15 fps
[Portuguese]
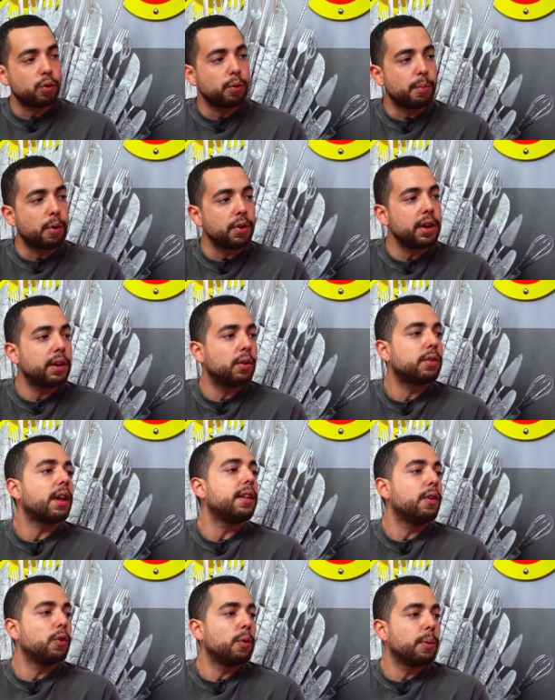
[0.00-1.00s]
Boninho e do
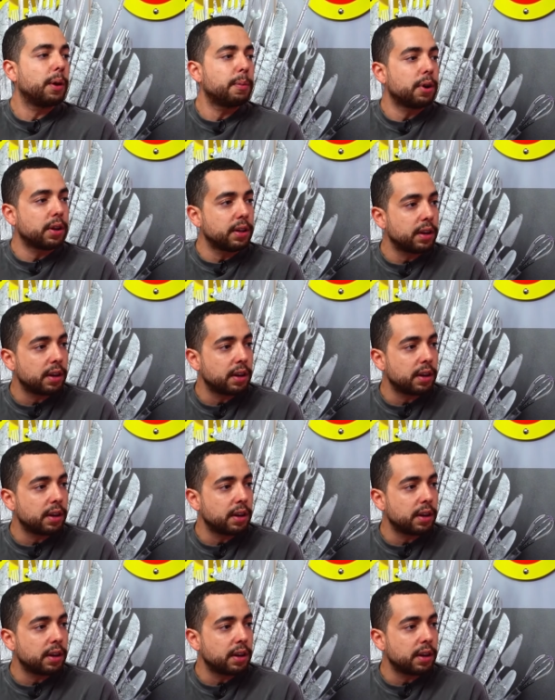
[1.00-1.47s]
Tadeu no Big Brother?